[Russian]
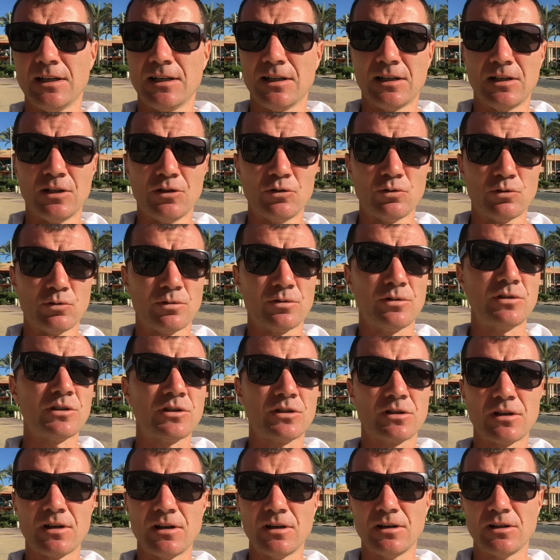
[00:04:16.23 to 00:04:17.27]
э, ну,
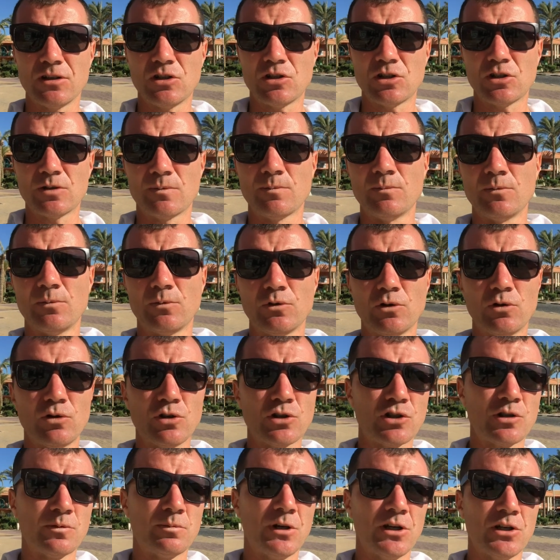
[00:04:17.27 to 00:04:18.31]
э,
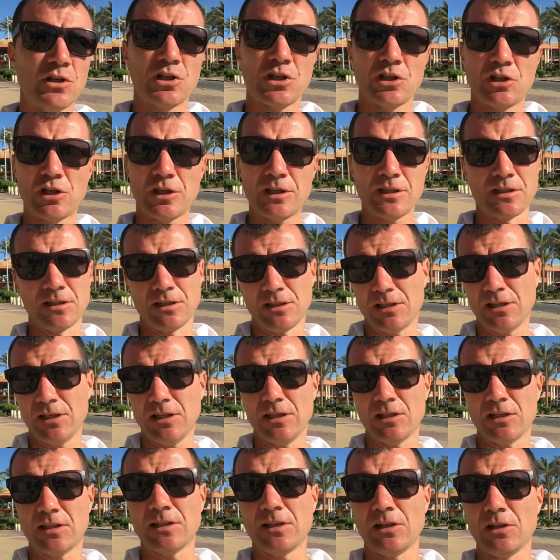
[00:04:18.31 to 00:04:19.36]
очень большая часть
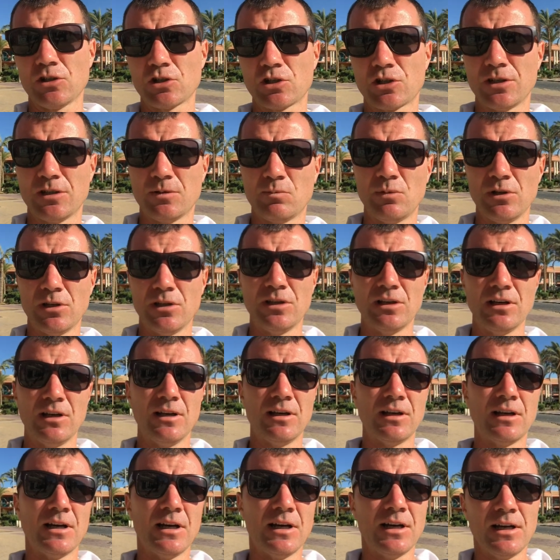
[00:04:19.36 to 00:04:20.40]
населения стала жить беднее.